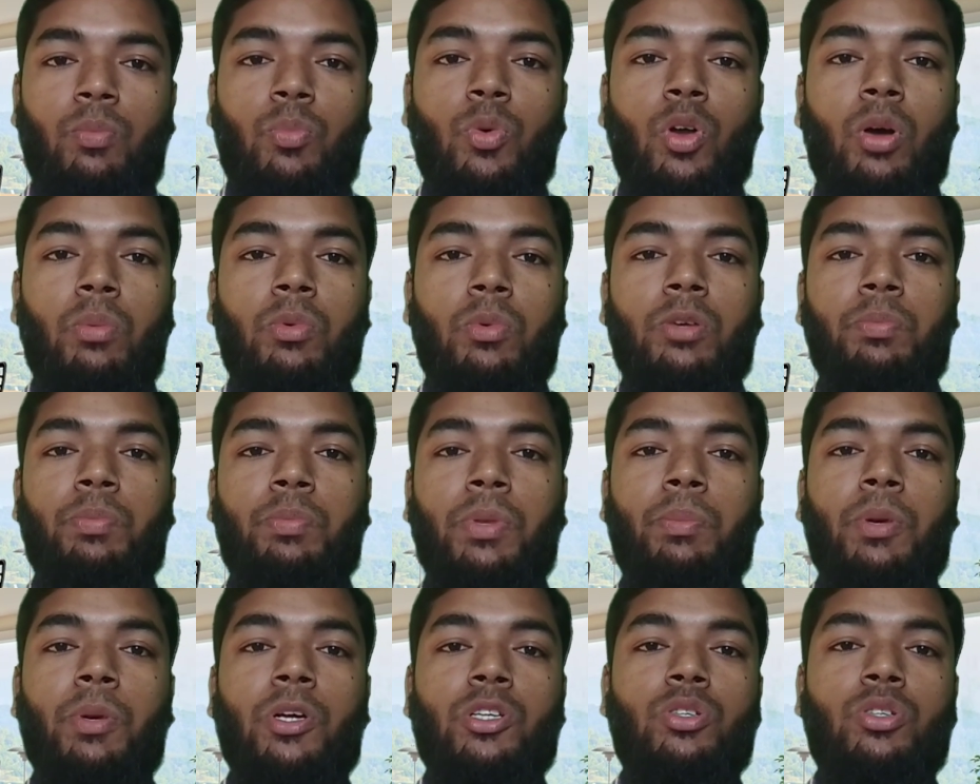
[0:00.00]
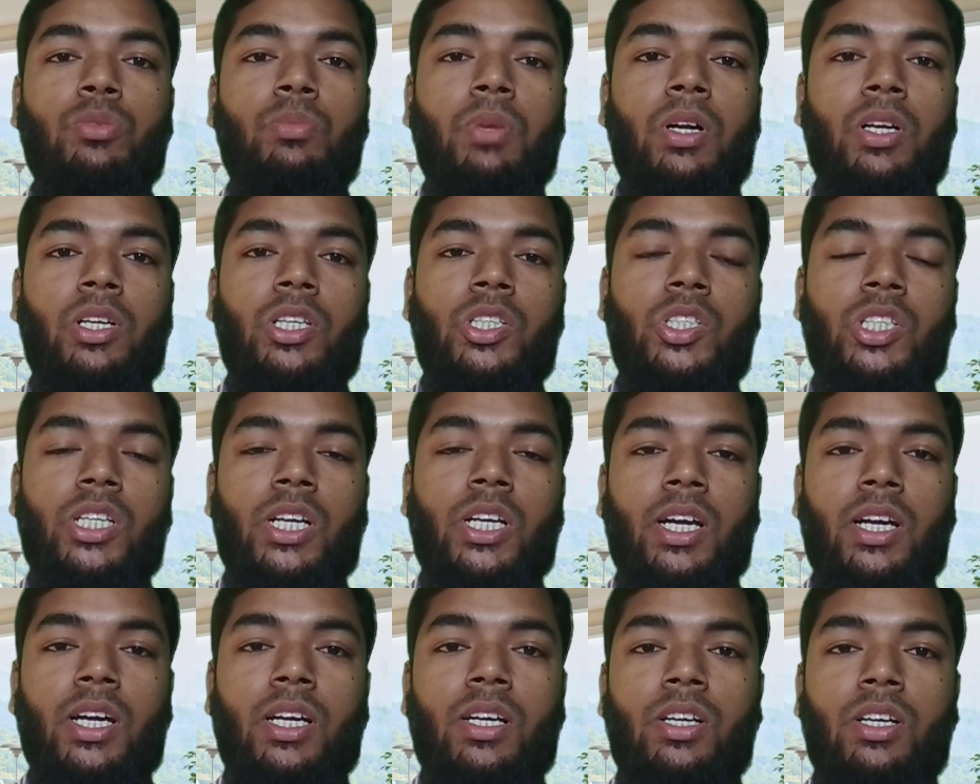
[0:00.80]
ভ্রমণ পিপাসু
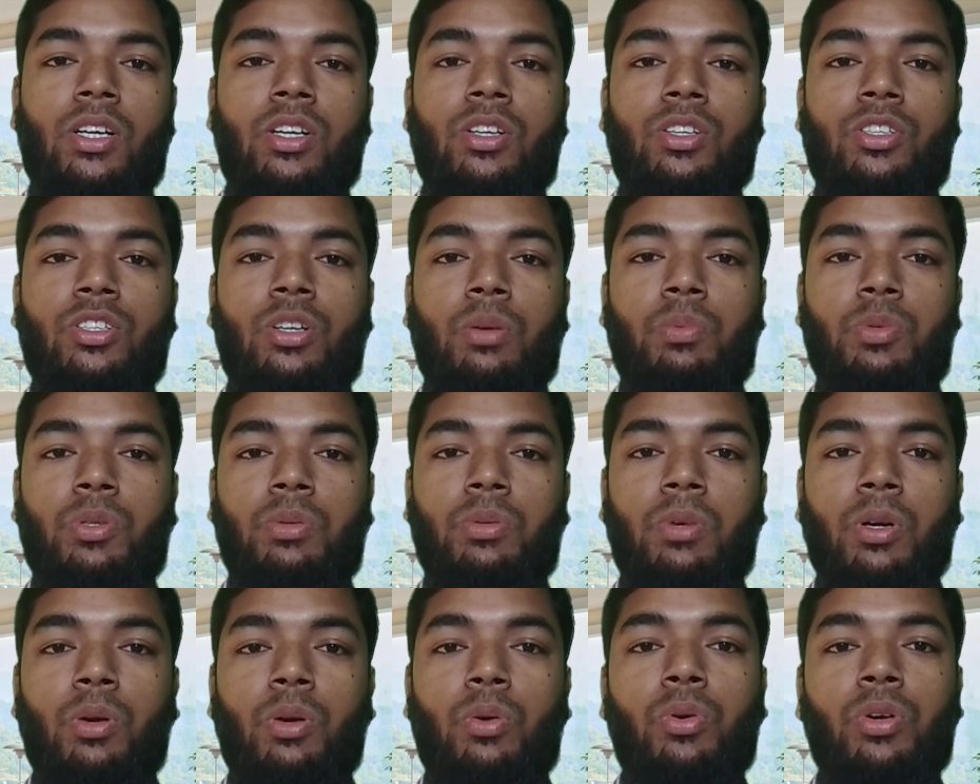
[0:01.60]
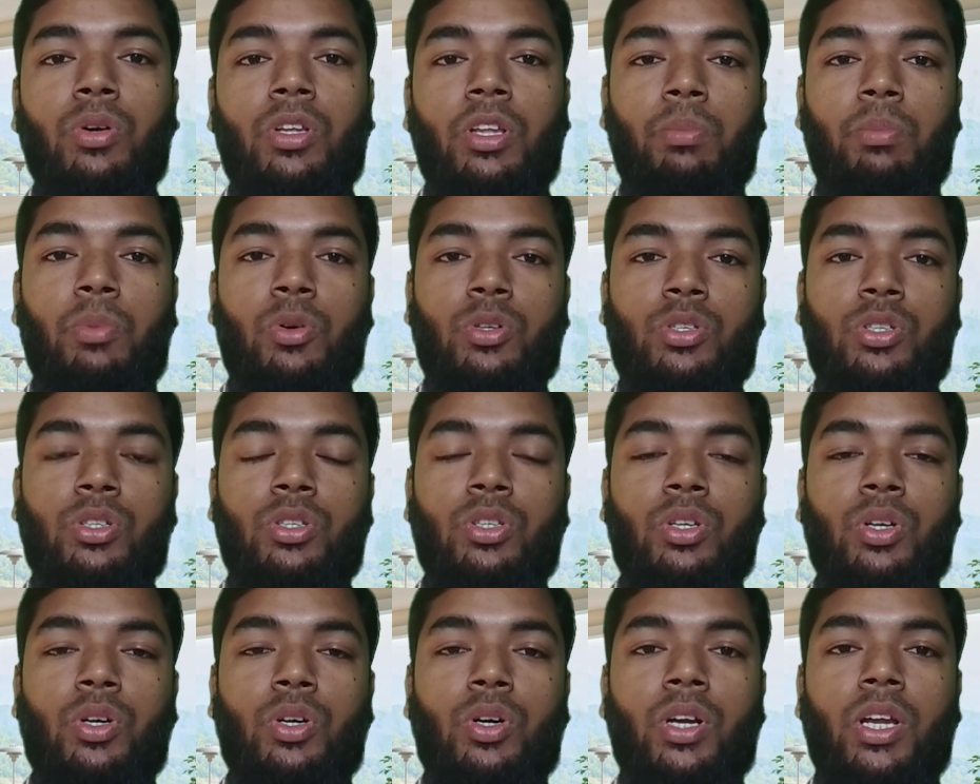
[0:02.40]
মানুষেরা সবসময় ঘুরতে
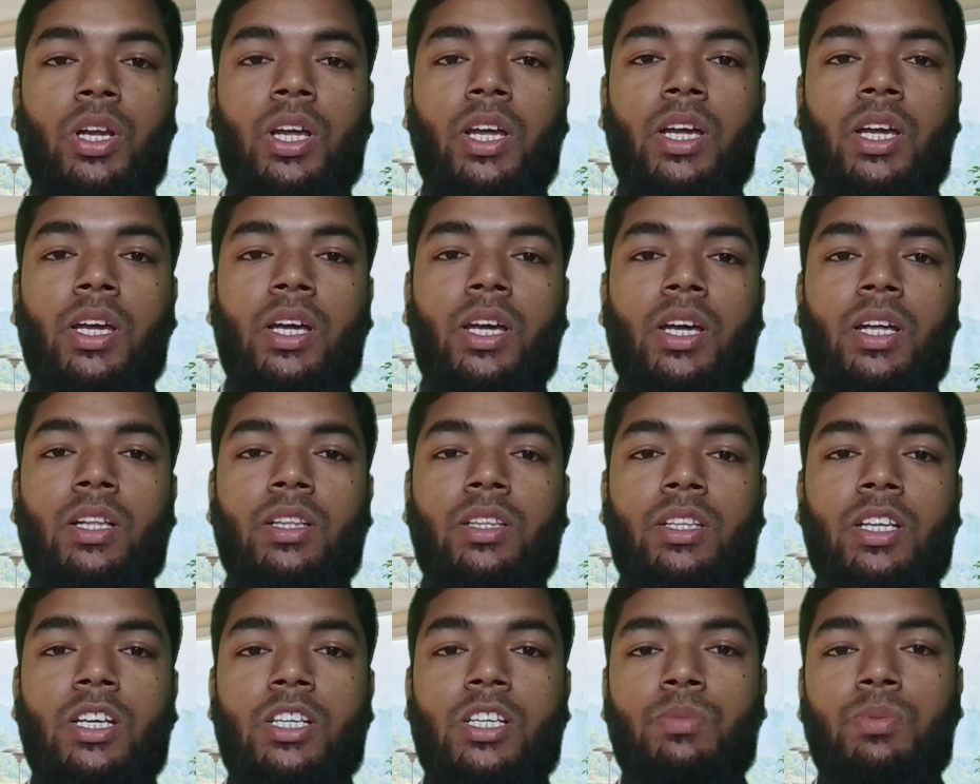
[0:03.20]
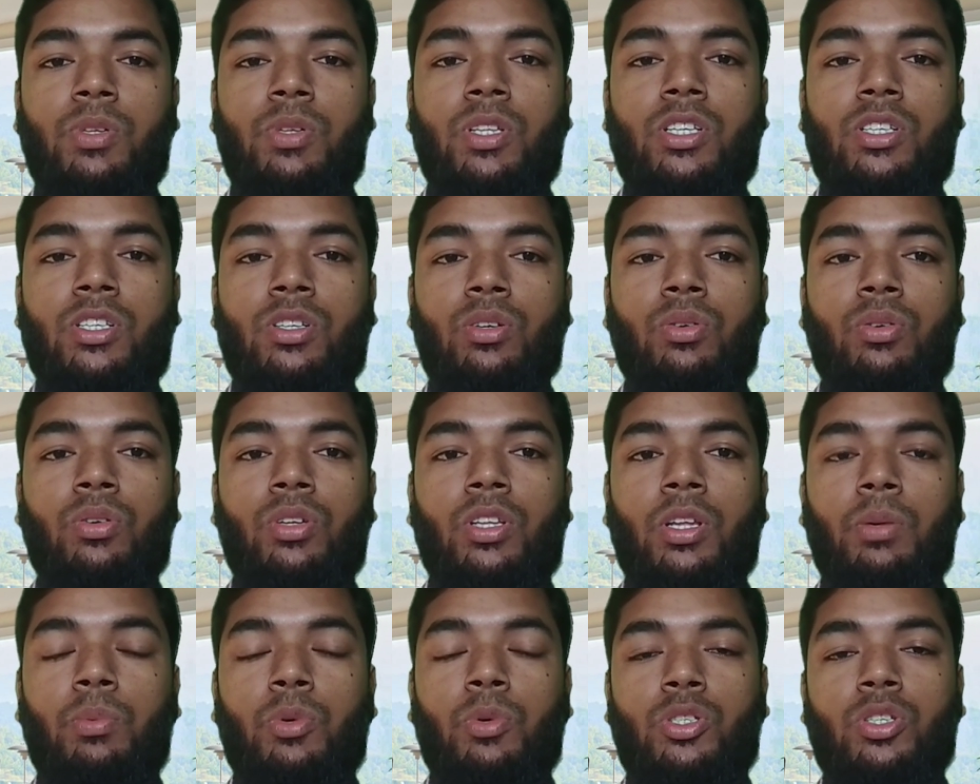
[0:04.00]
পছন্দ করে দেশ বিদেশে
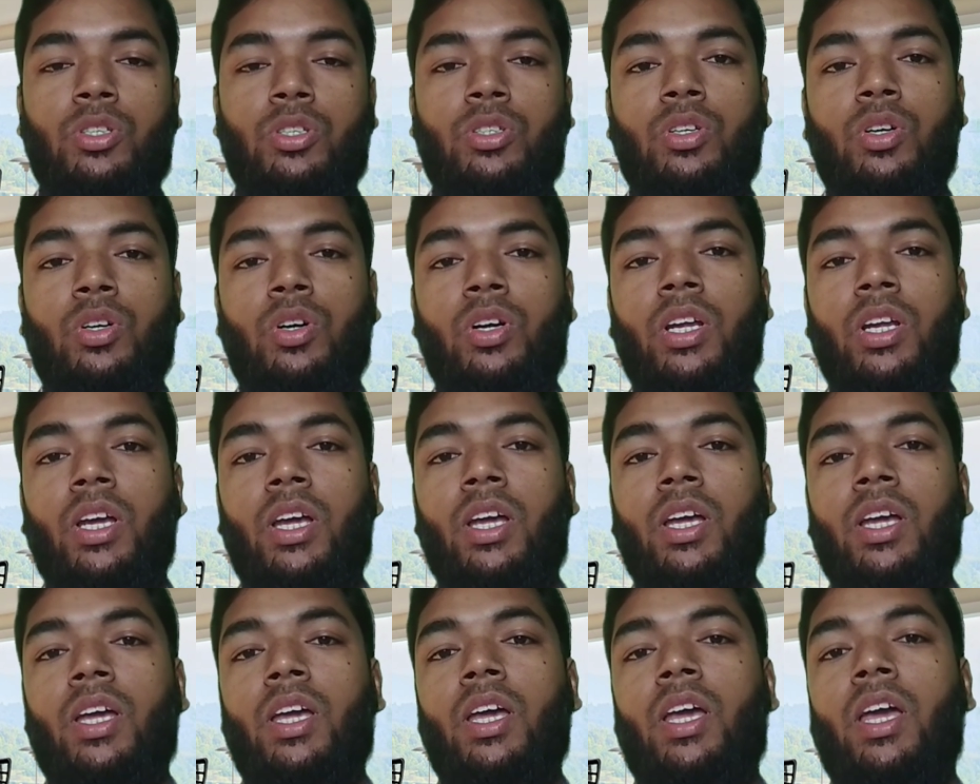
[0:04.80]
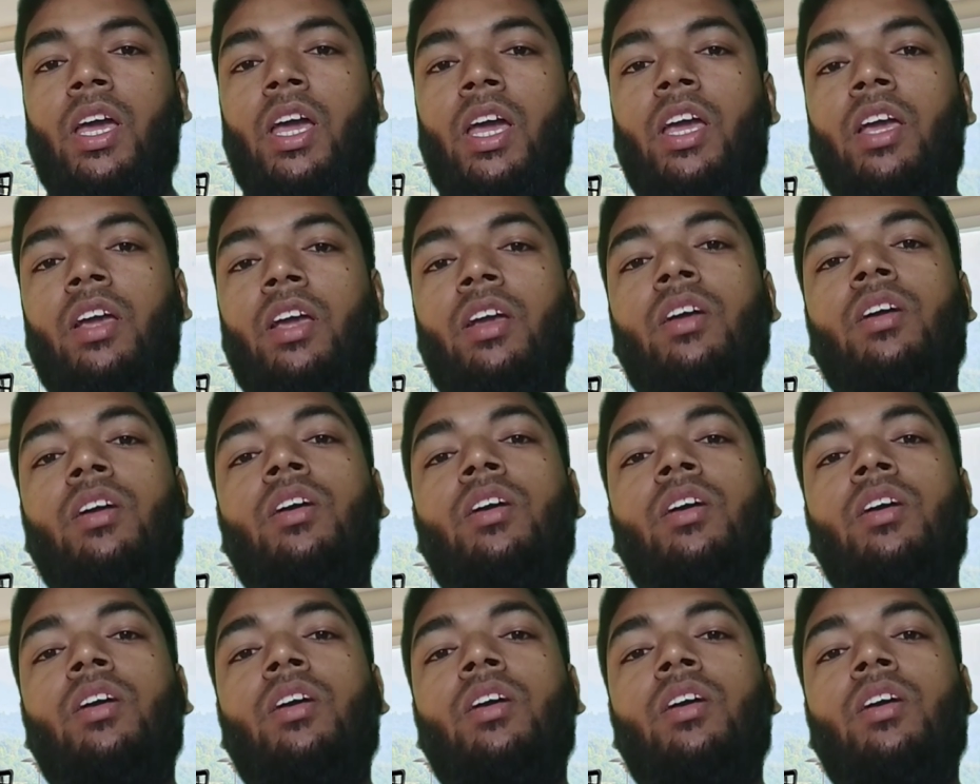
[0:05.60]
ঘুরতে পছন্দ করে এই